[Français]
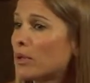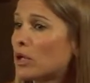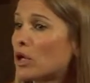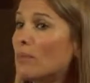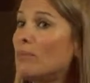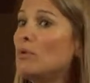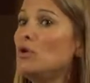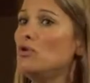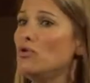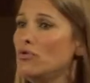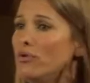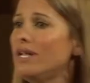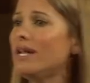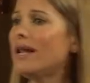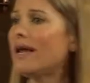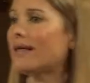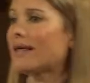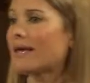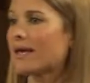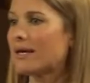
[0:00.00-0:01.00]
comme lui
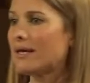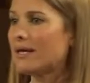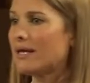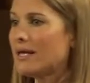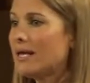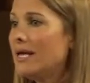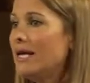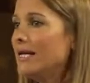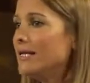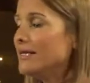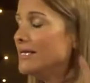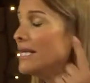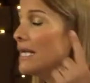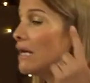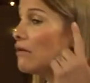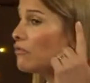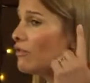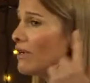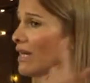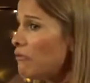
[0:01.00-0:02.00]
l'a créé. Dès
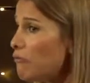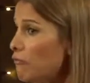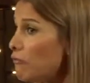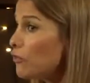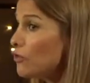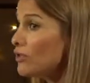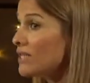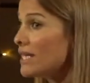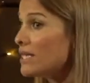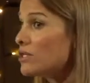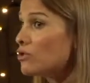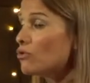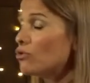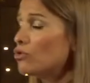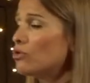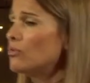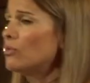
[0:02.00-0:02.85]
avant la fondation du